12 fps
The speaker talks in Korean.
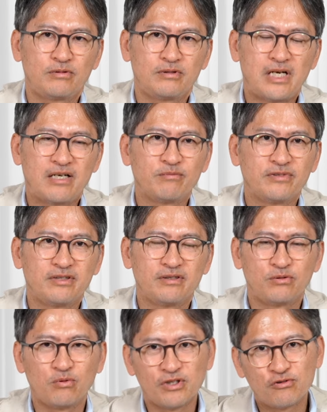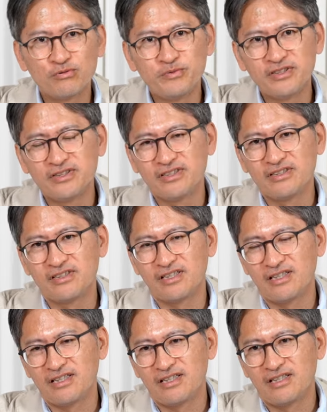사람들이 동네 주민들이
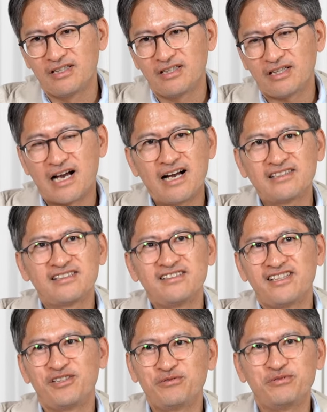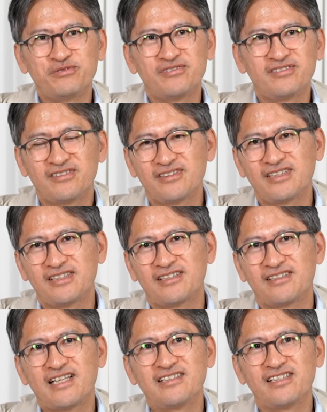이제 강아지를 데리고
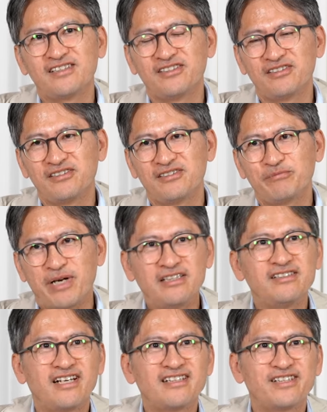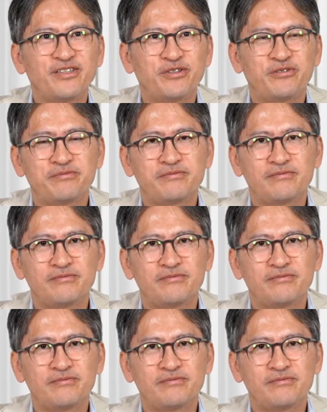산책을 많이들 하세요.